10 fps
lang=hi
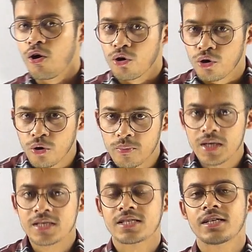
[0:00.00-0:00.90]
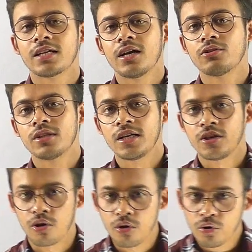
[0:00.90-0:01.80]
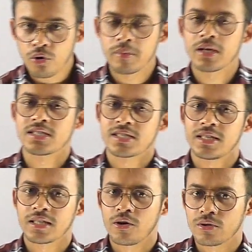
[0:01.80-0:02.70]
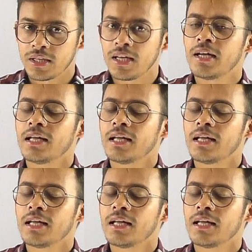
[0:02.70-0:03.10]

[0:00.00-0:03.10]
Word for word: होलोनोमिक कंस्टेंट क्या होते हैं नॉन होलोनोमिक कंस्टेंट क्या होते हैं